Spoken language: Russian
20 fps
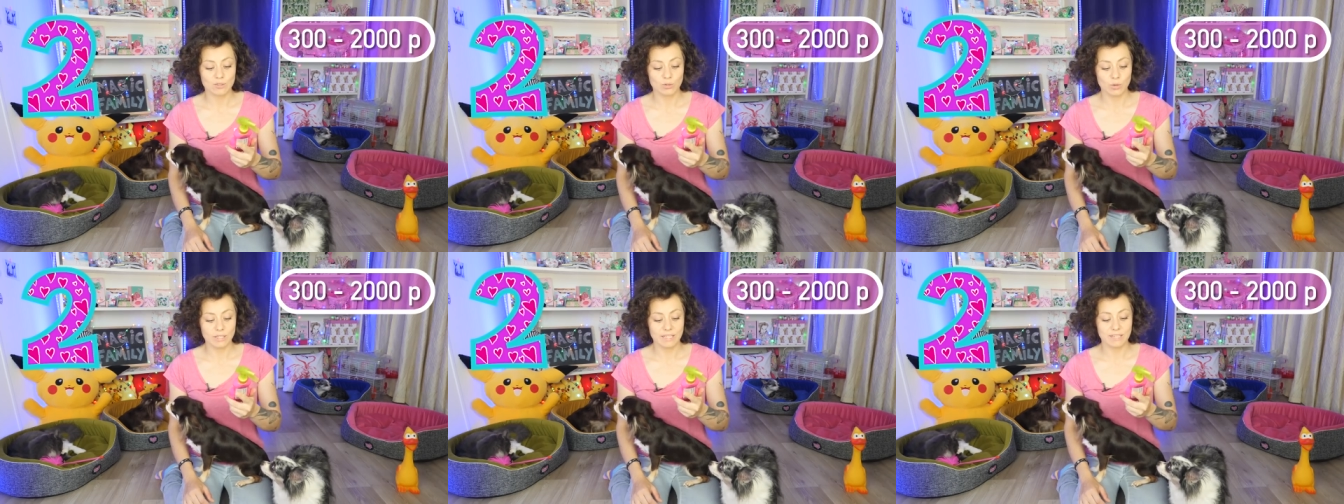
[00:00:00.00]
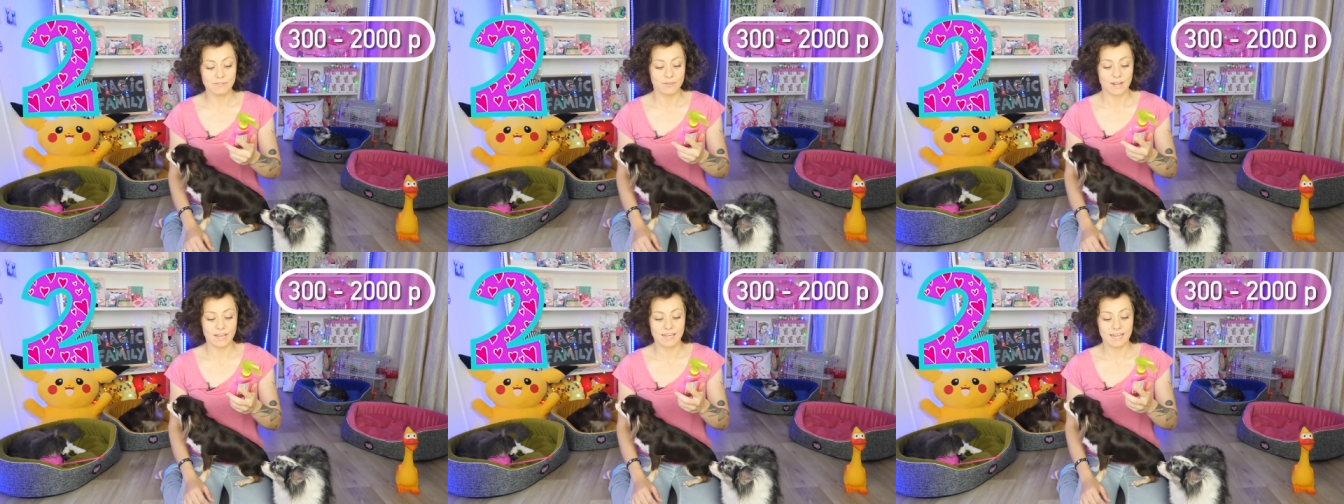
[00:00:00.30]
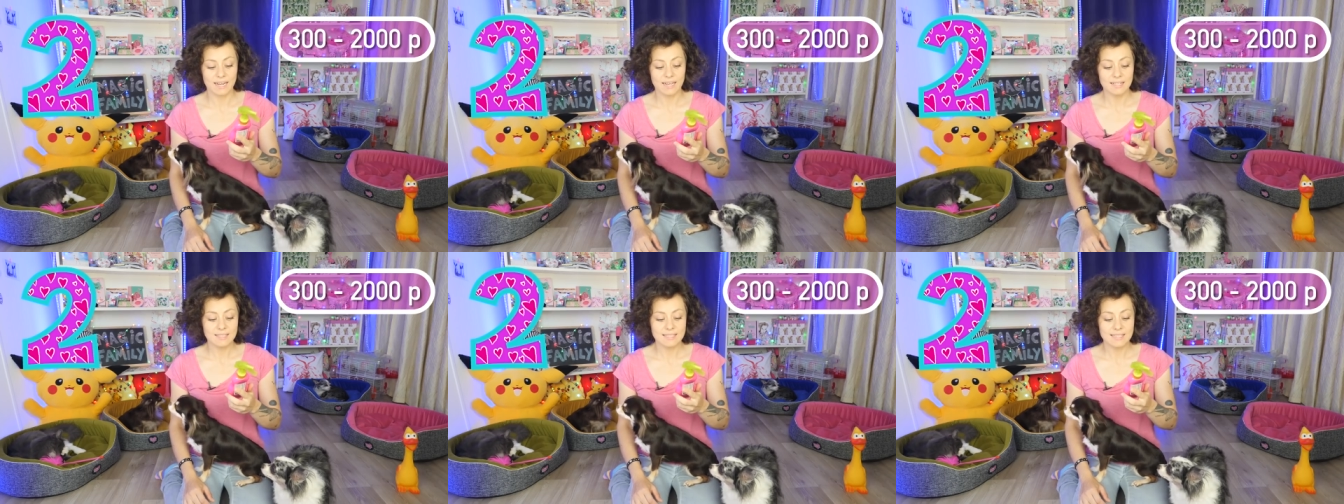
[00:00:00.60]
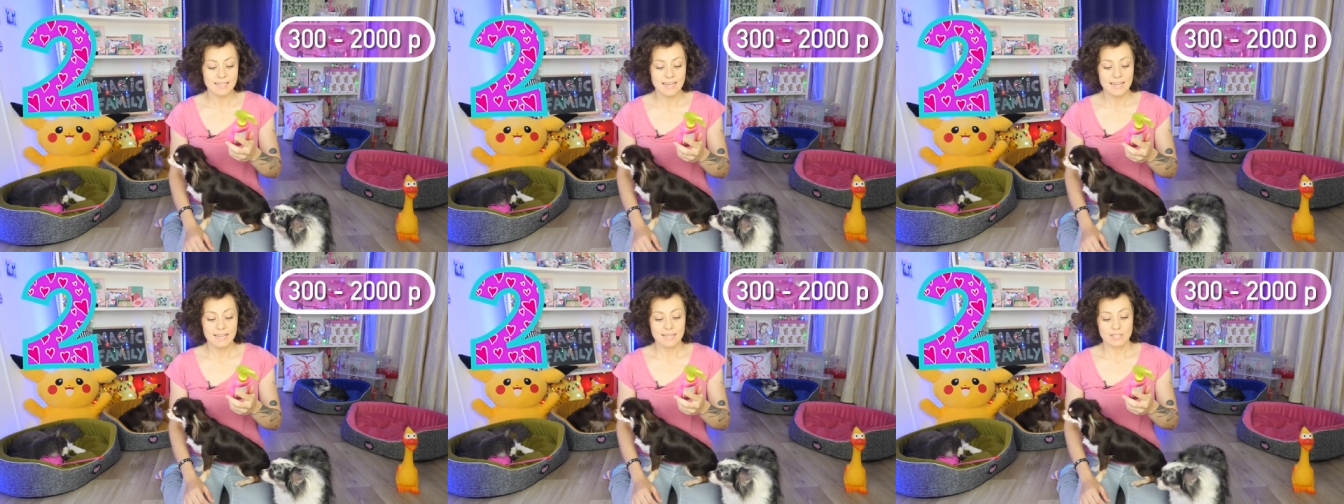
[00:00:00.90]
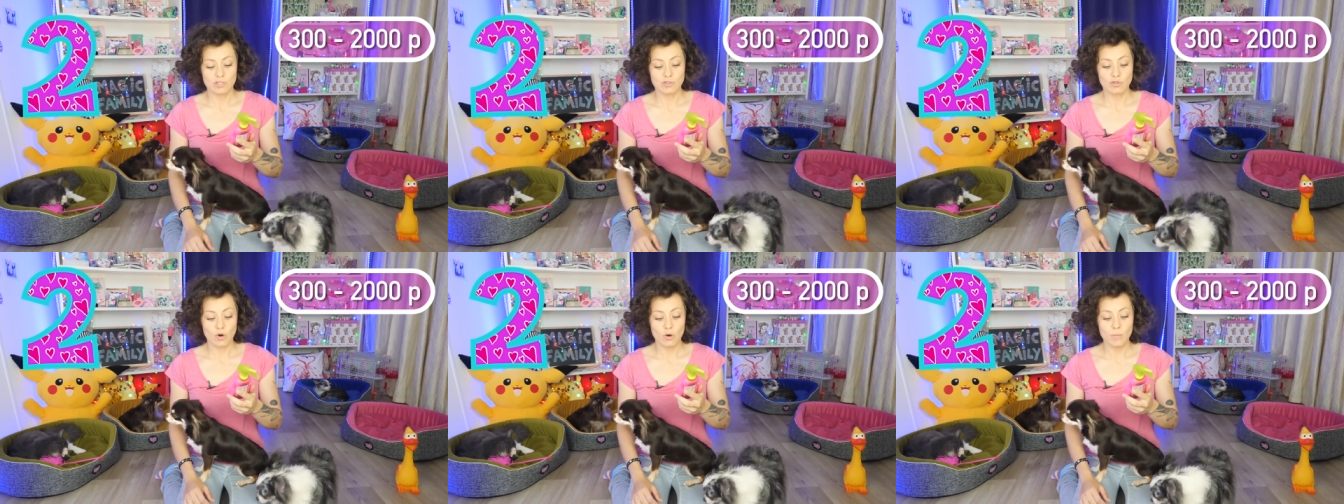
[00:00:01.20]
Доги Фрагранс,
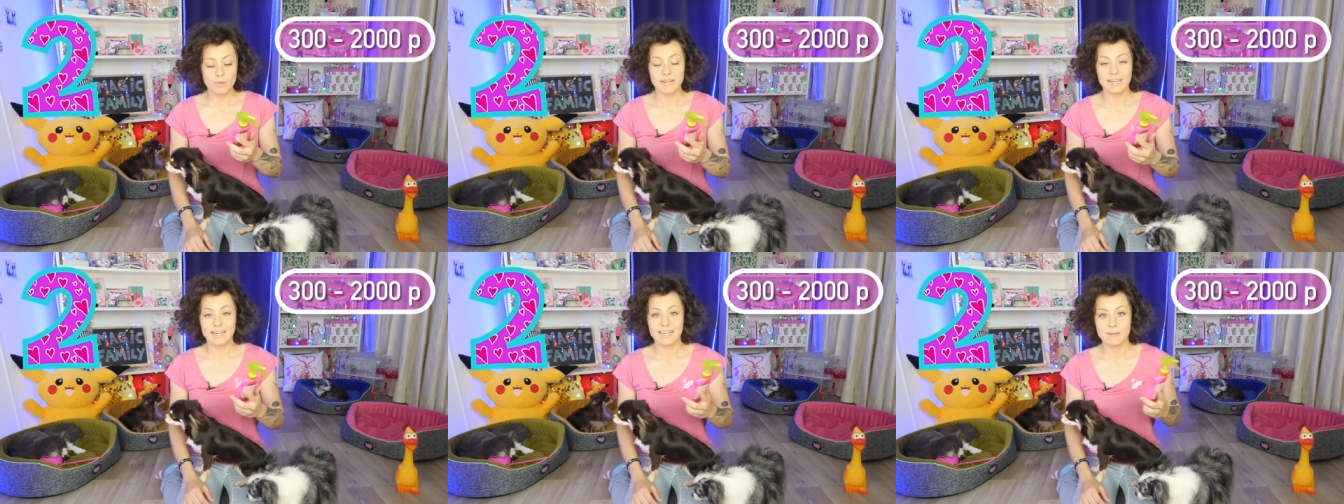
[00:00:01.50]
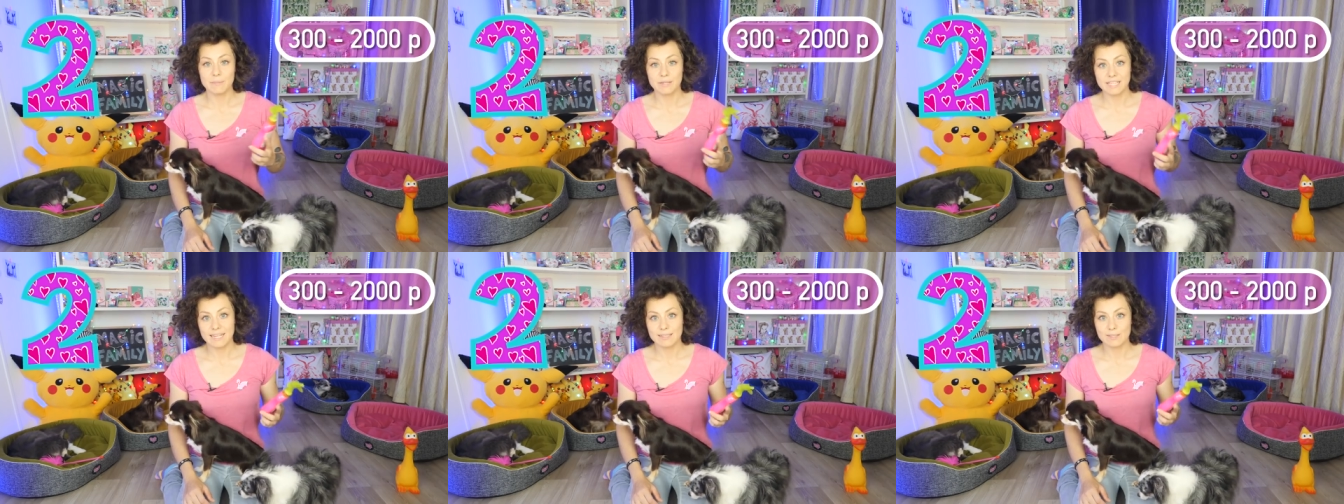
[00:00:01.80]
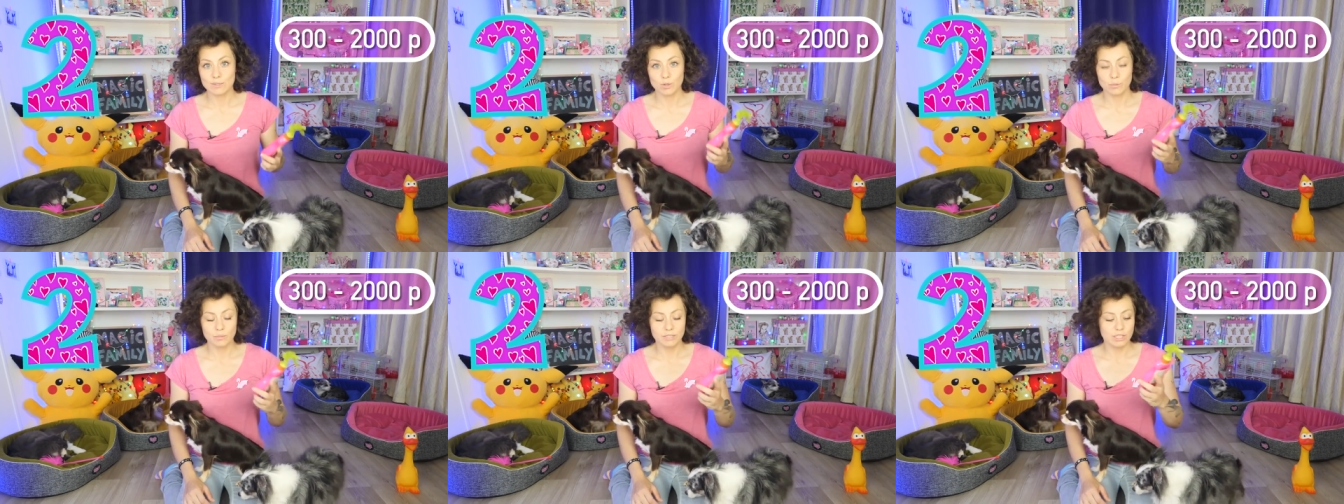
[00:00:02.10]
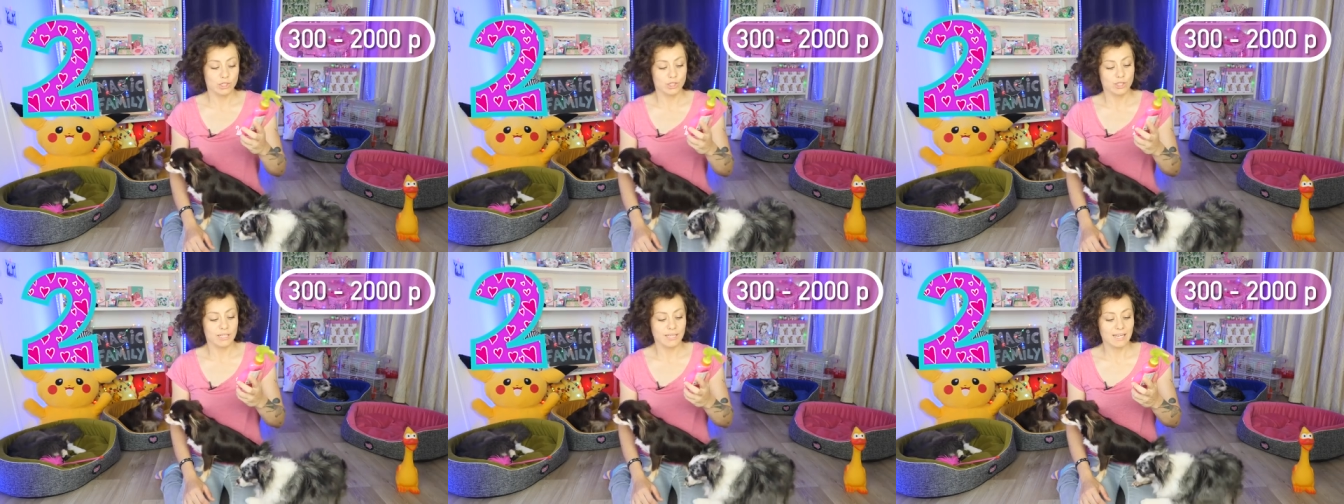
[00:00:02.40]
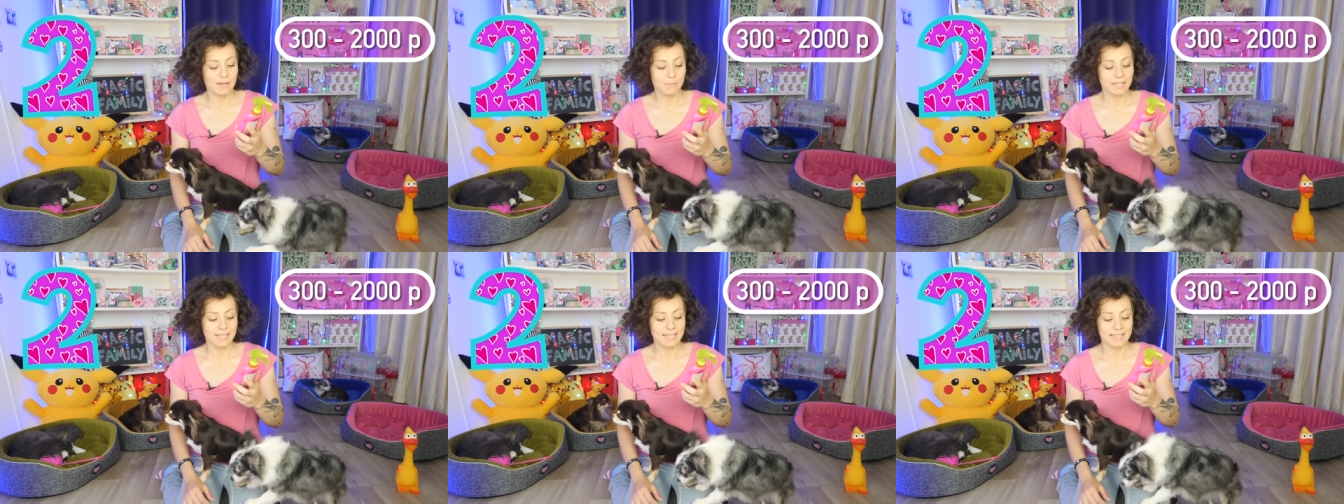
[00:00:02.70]
стробери лимонад, клубничный
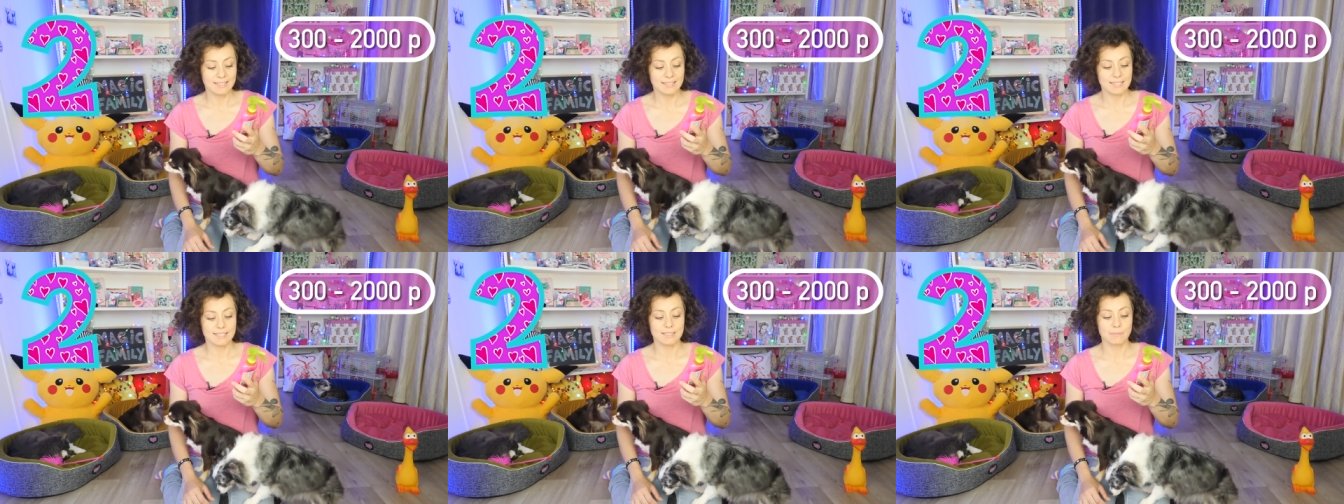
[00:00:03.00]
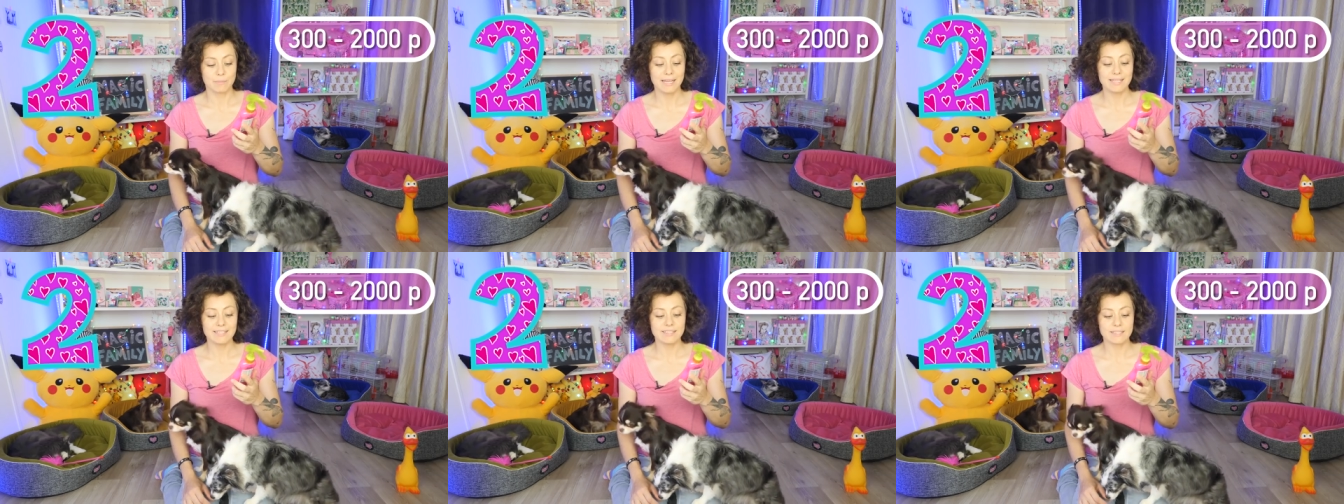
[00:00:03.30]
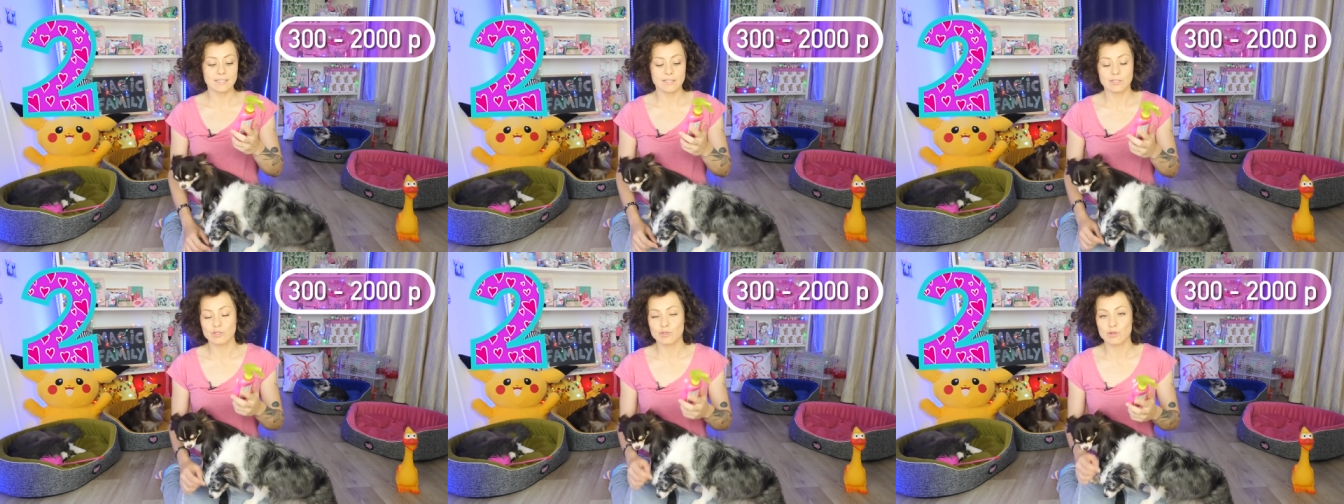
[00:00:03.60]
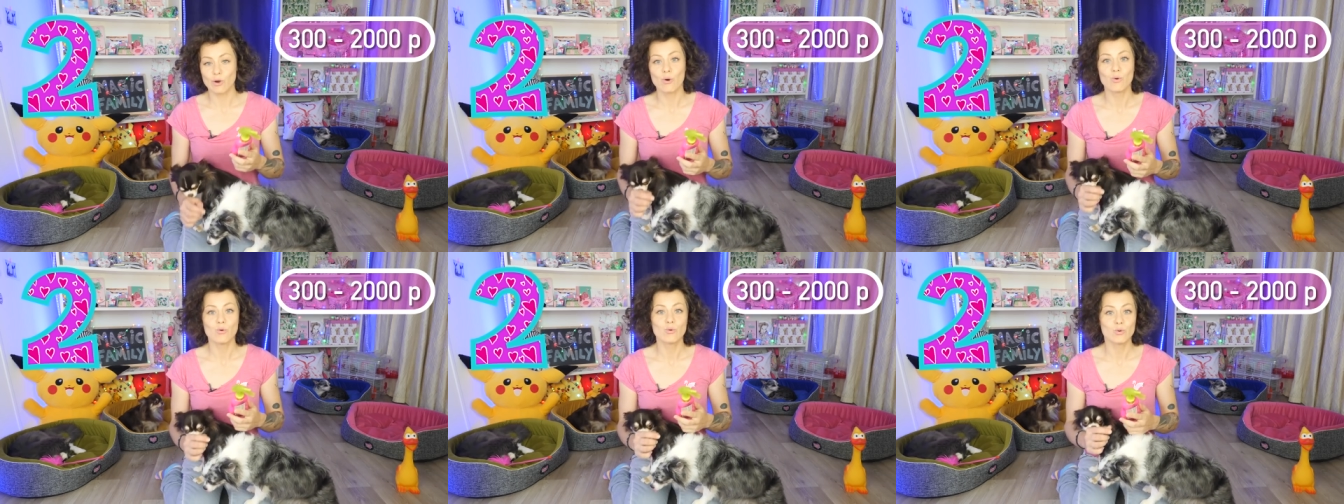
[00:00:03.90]
лимонад. Smells so